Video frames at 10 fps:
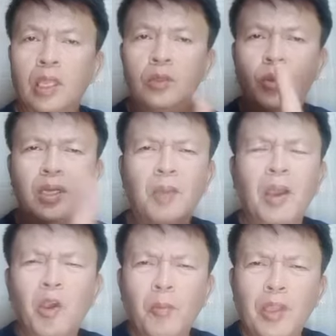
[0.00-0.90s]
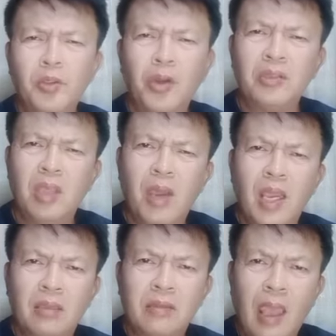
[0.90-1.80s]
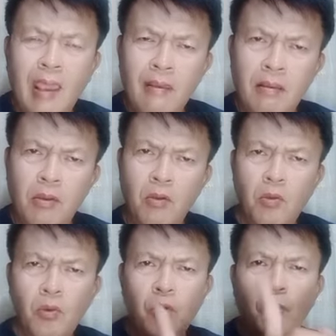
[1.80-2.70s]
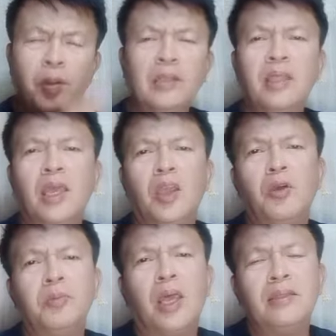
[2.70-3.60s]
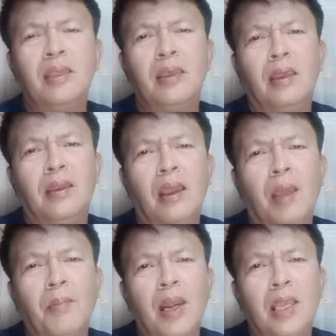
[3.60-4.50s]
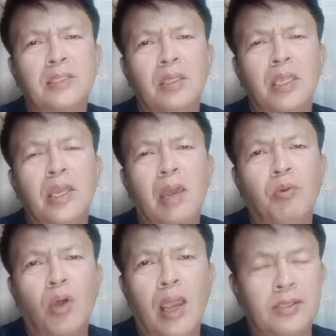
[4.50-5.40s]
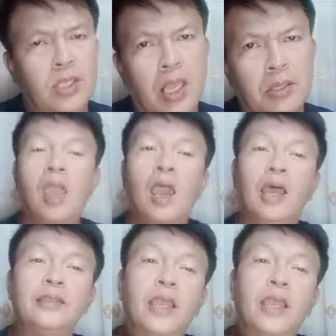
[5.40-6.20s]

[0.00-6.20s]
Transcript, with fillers: At wag na magkomento ng di maganda upang di kayo katigan ng kamalasan kinabukasan.